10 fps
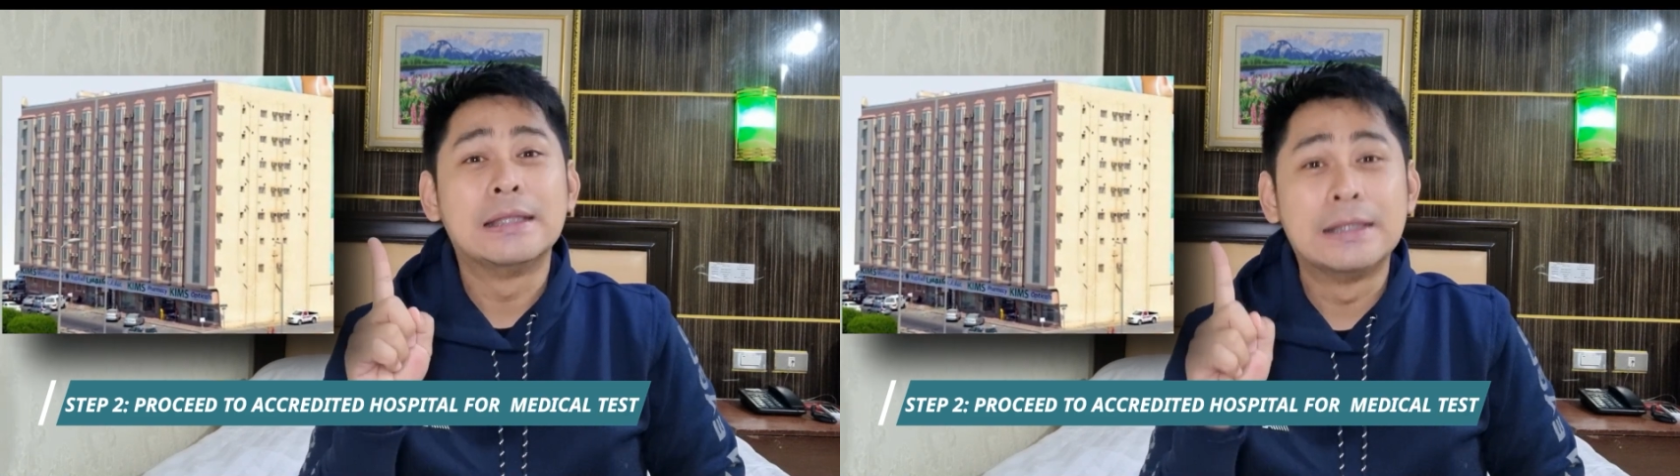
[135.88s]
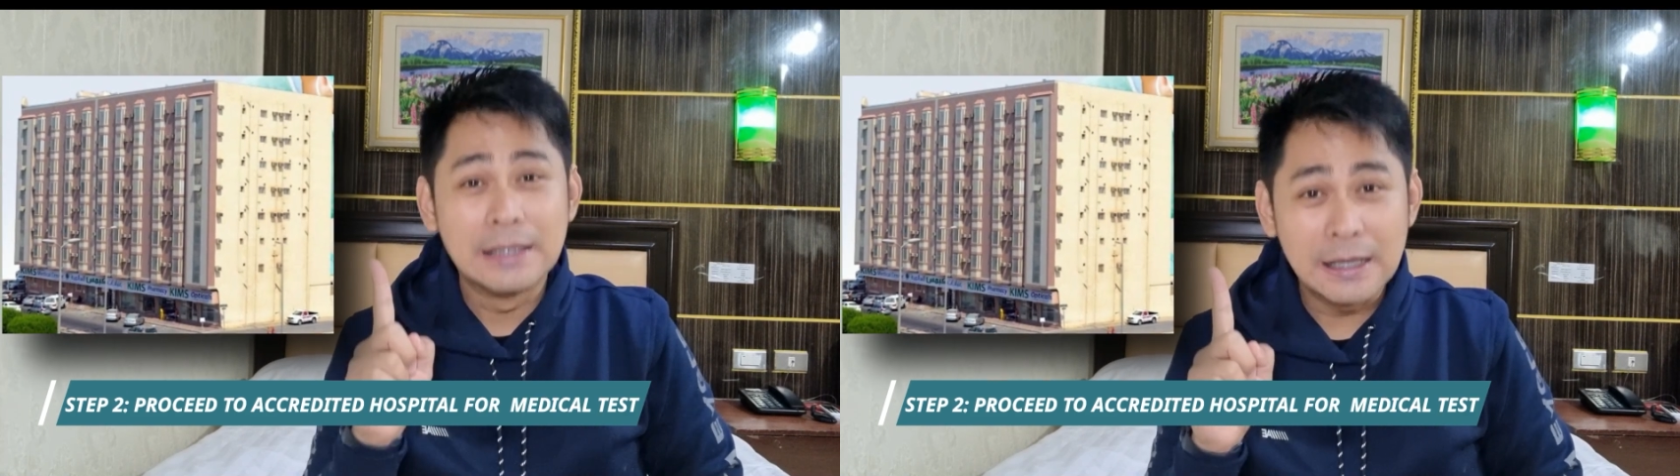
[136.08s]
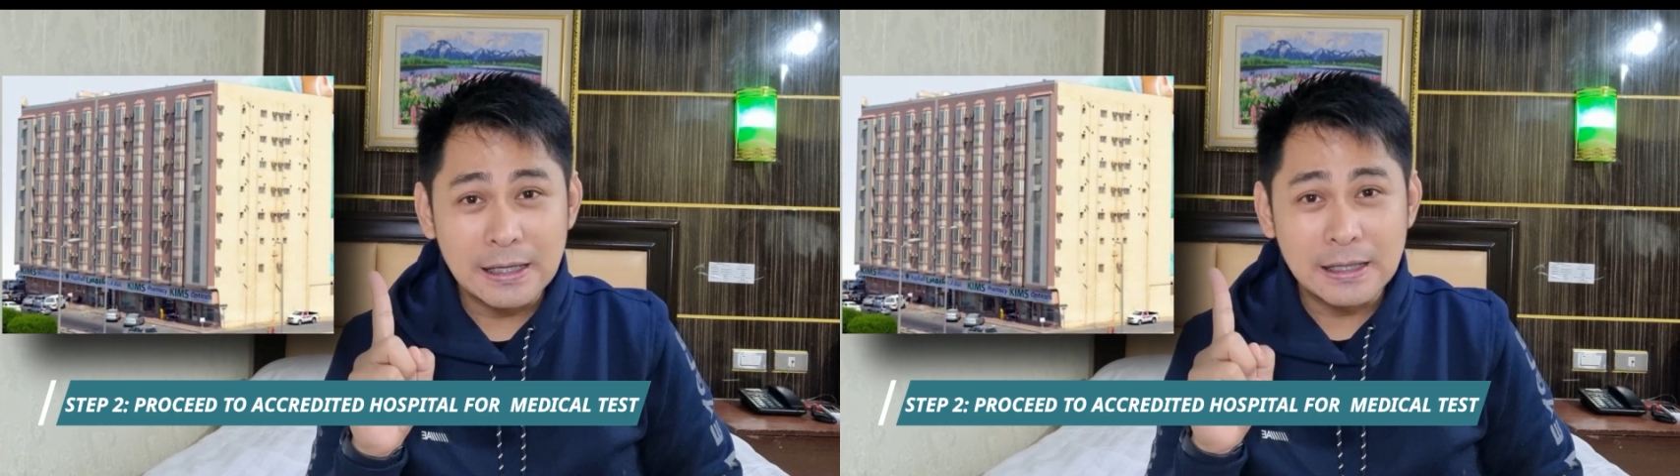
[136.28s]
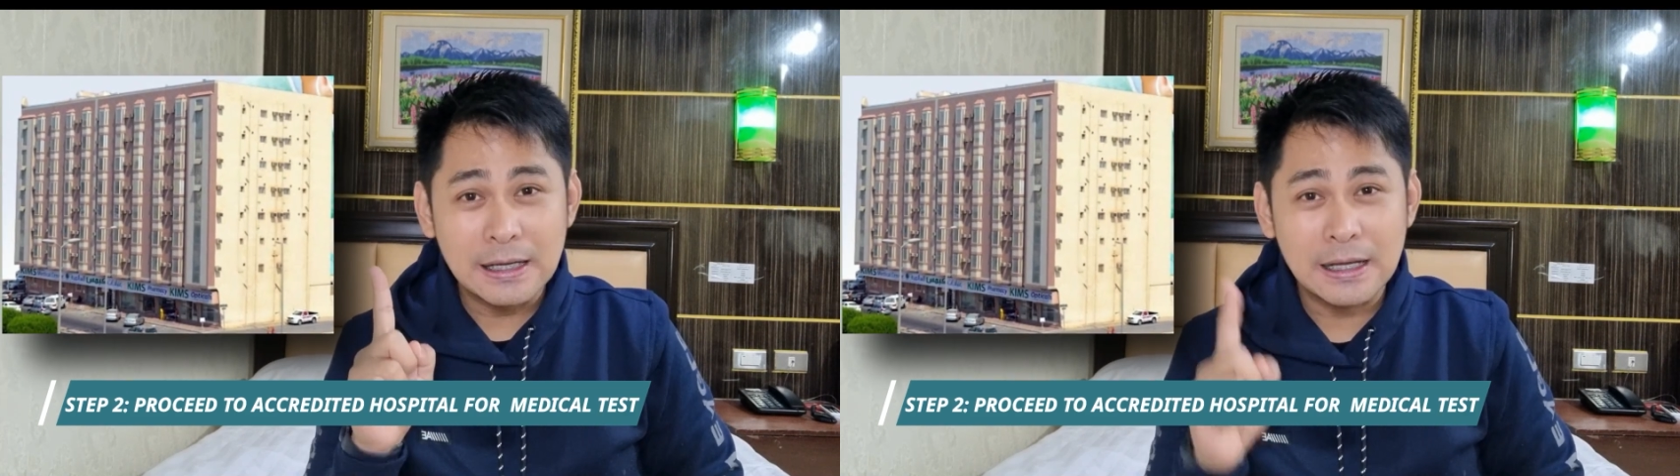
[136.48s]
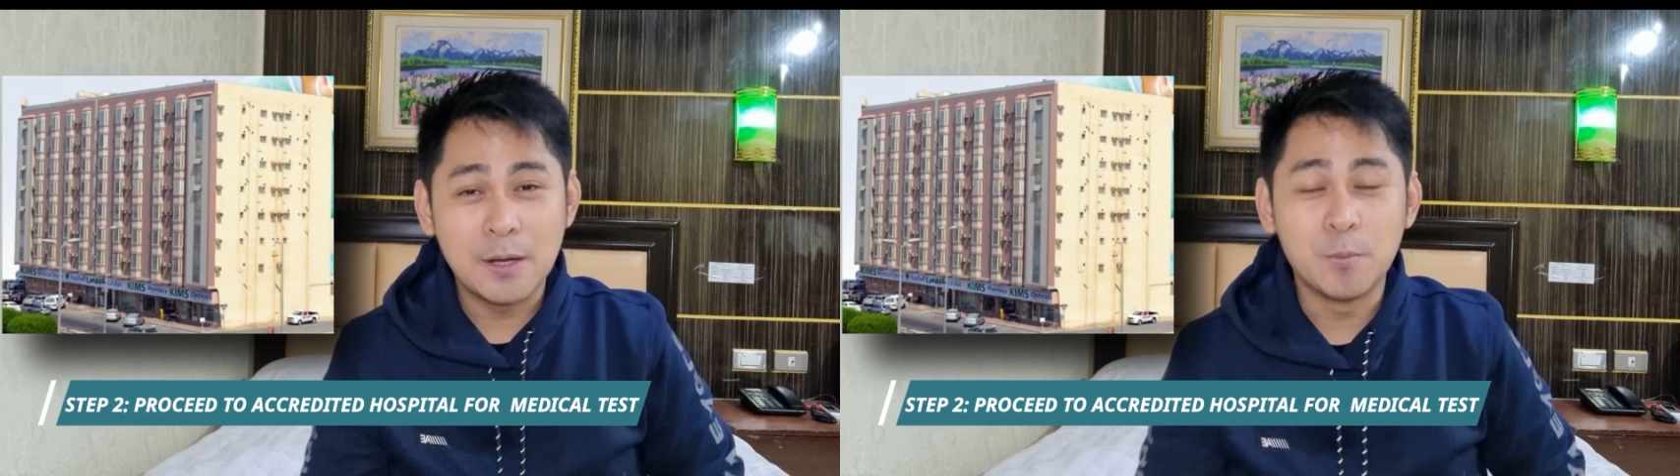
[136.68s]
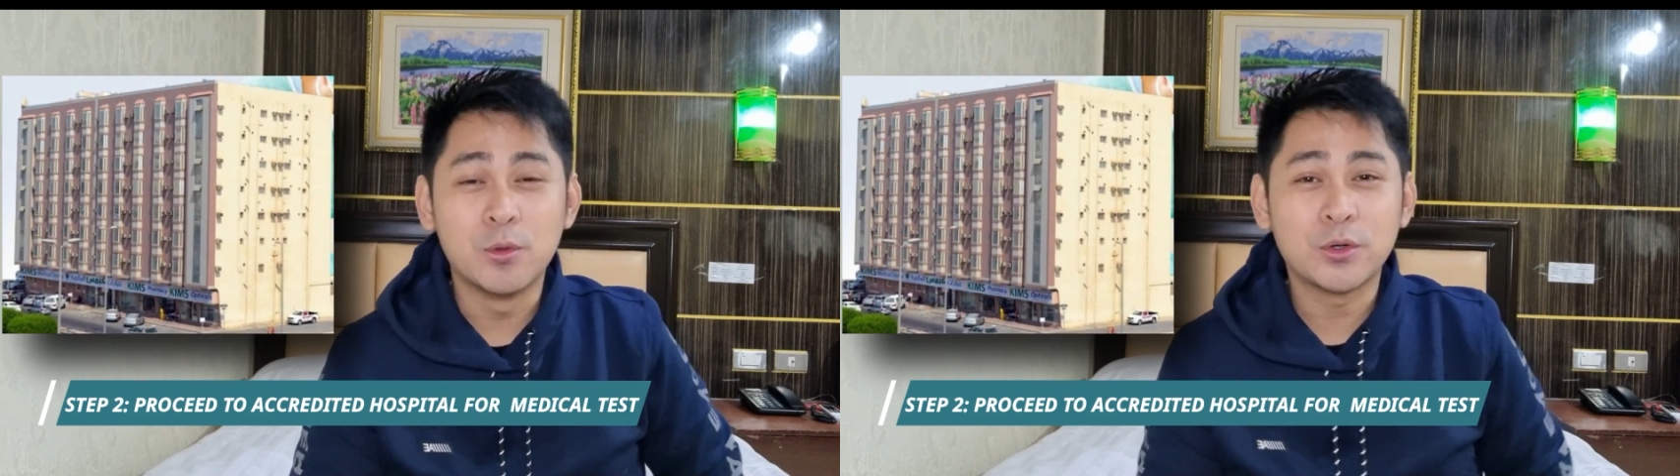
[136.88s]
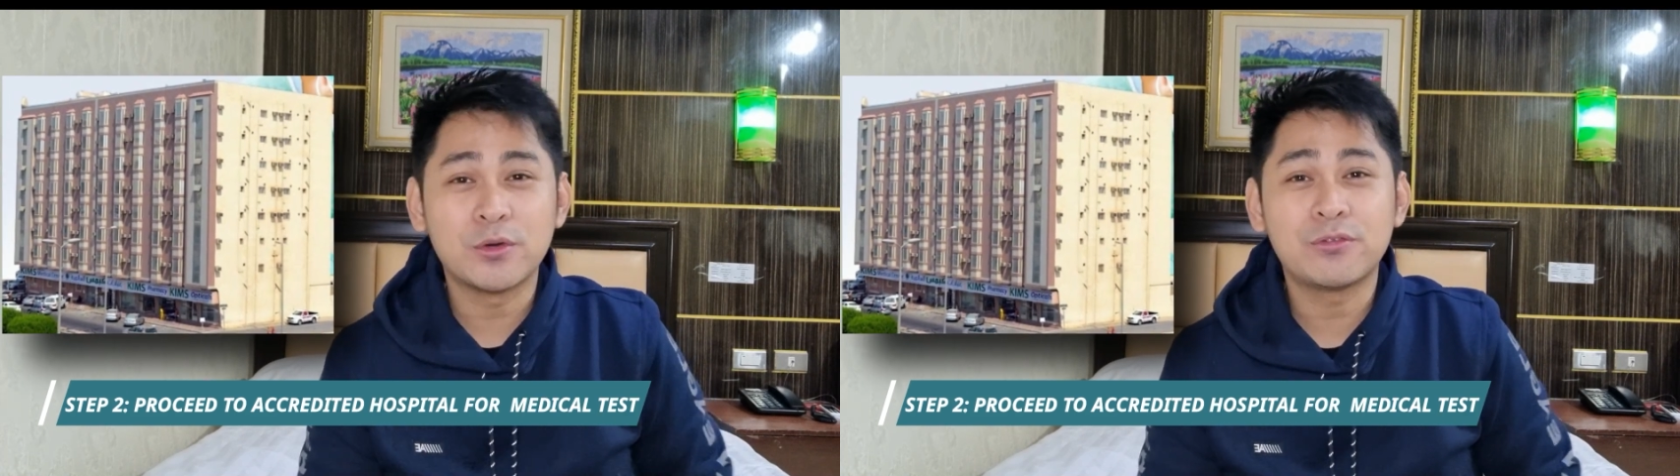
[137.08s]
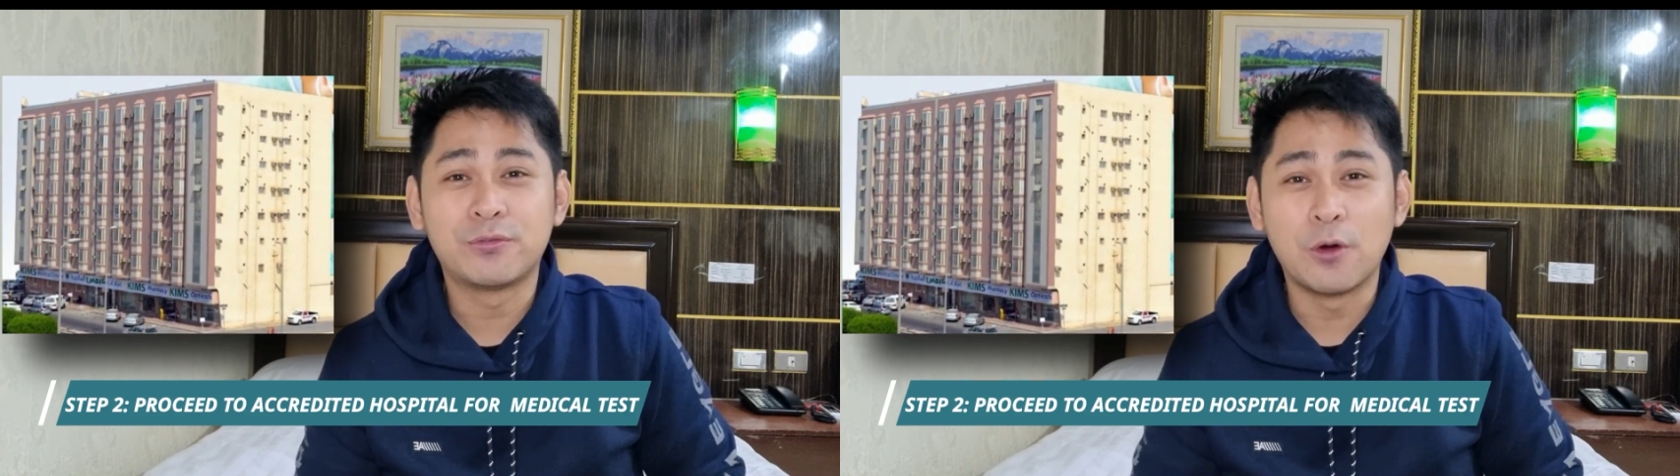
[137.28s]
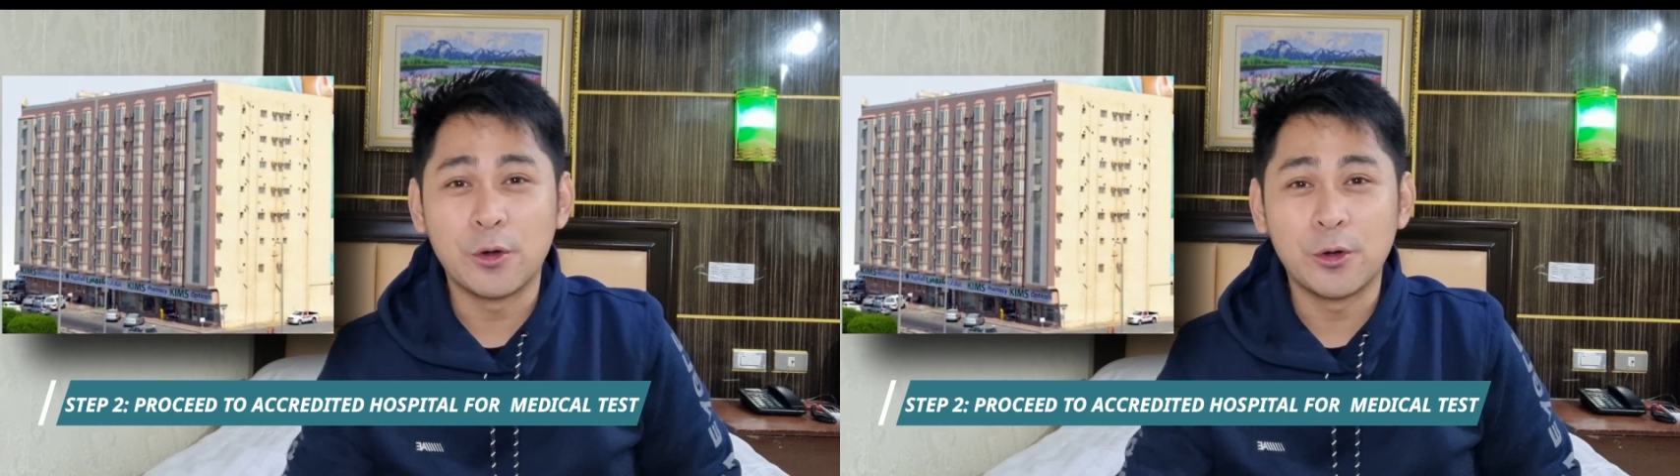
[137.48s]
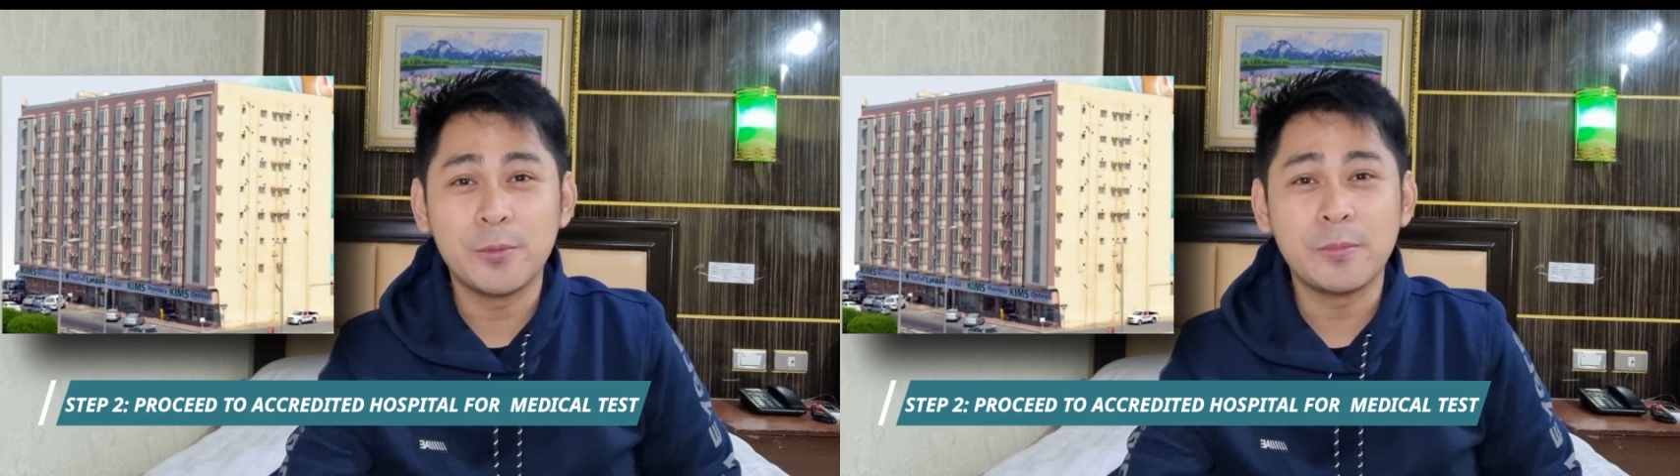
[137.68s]
ng Muror
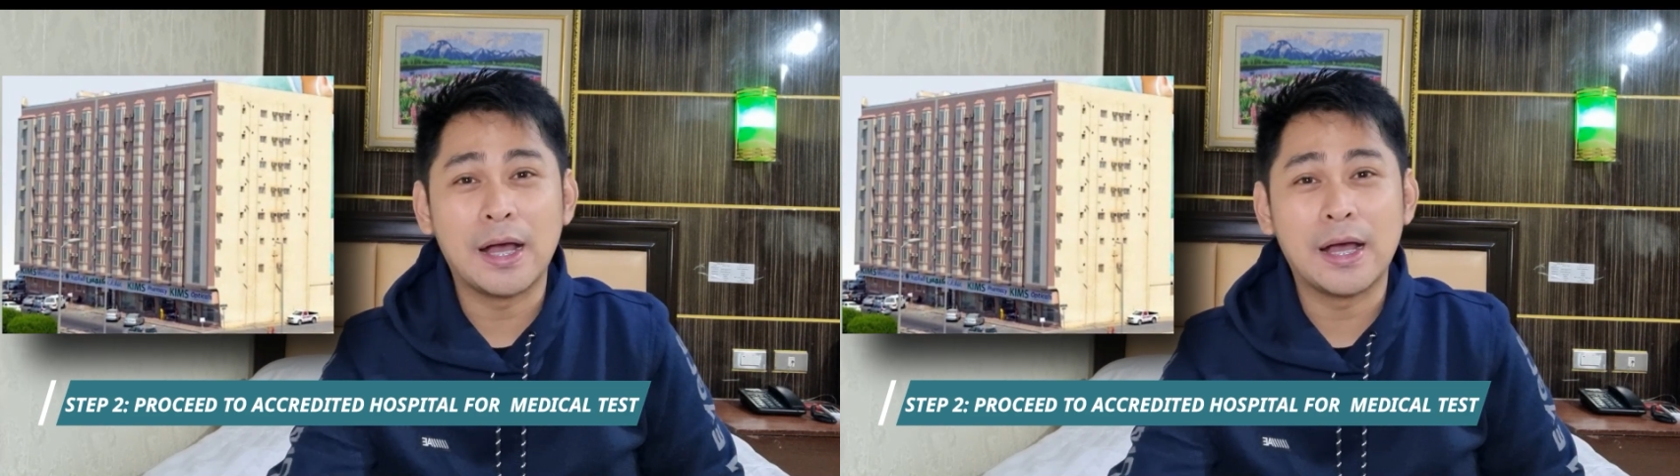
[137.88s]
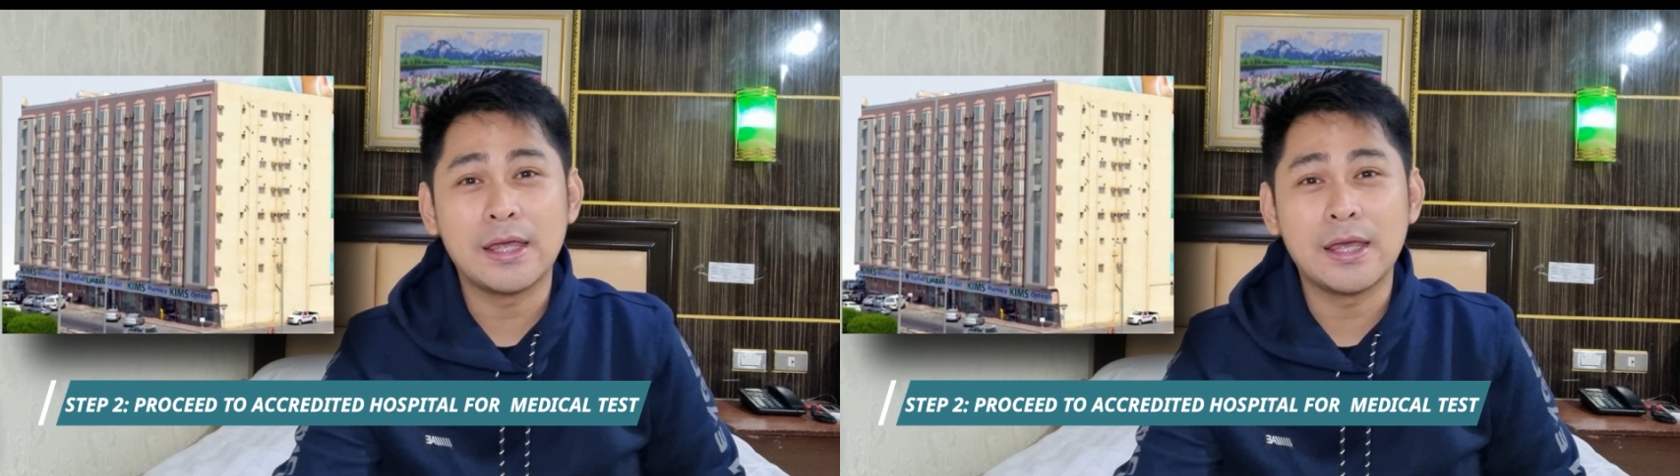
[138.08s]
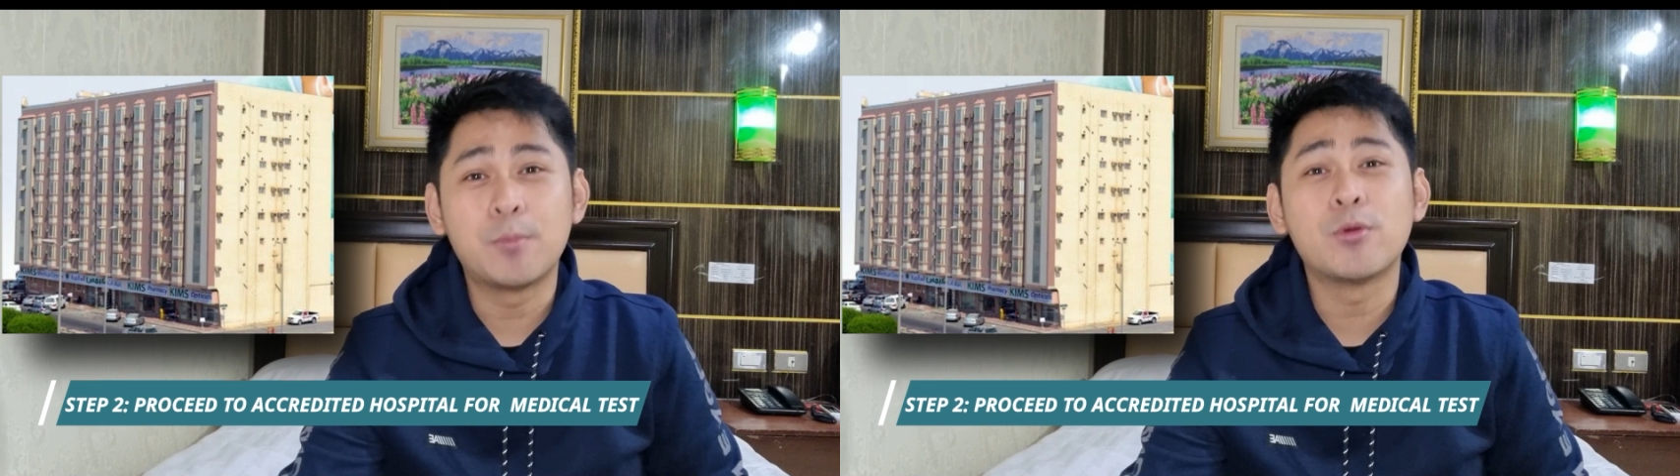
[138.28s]
form ay uh,